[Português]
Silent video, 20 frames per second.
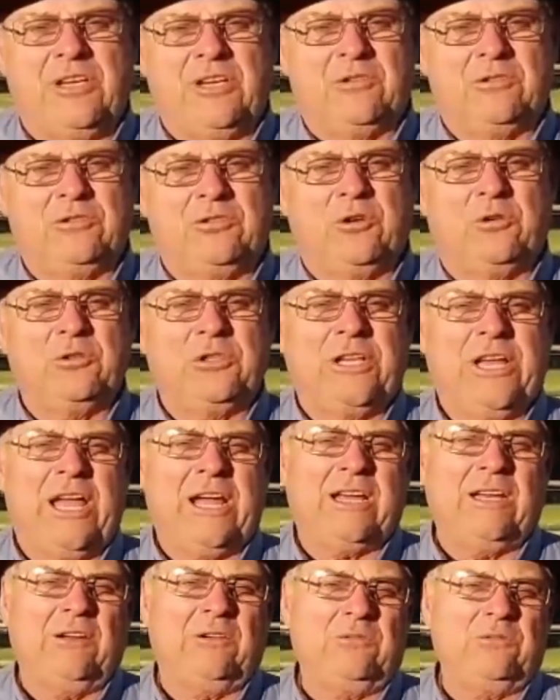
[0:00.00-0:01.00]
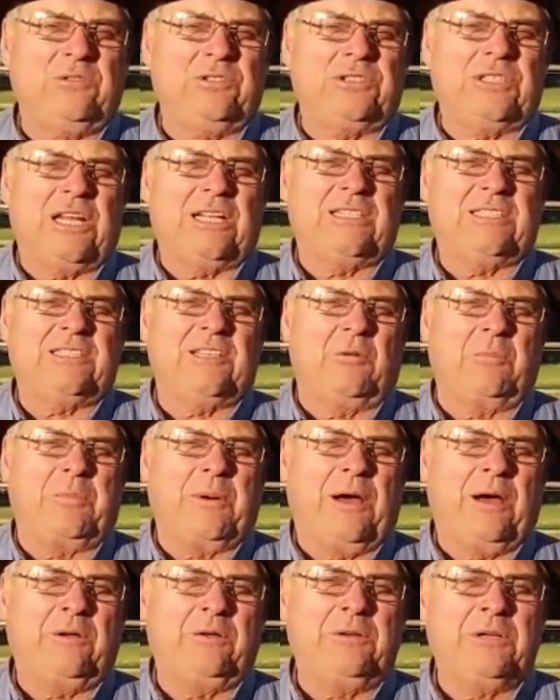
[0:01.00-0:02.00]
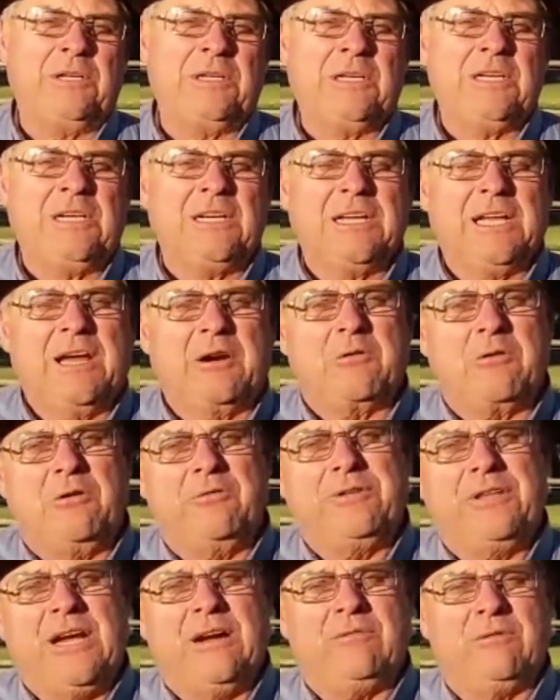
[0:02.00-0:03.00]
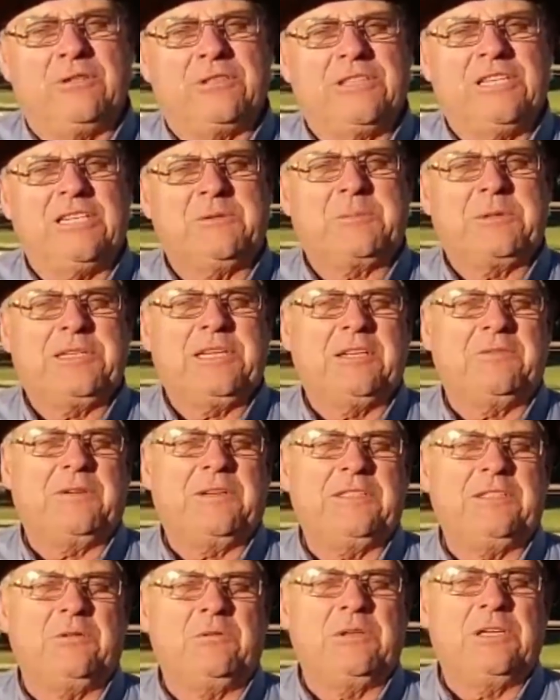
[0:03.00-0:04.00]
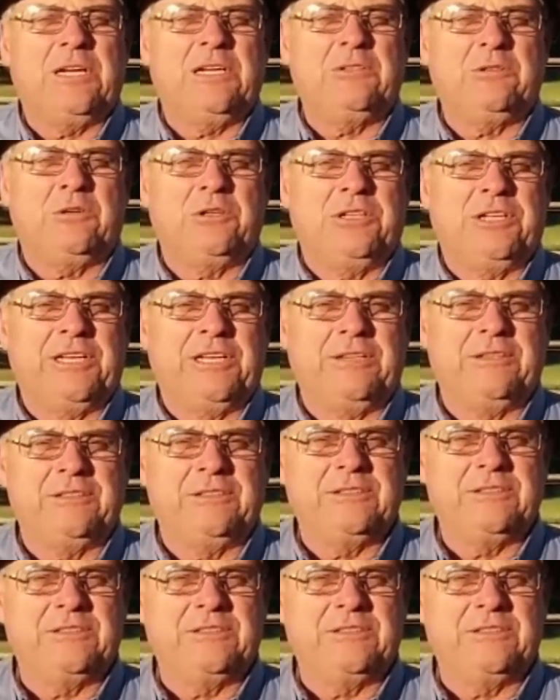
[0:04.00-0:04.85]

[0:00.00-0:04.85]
Eu sou o técnico do estado de São Paulo, quero convidar vocês para a gente fazer um grande rodeio.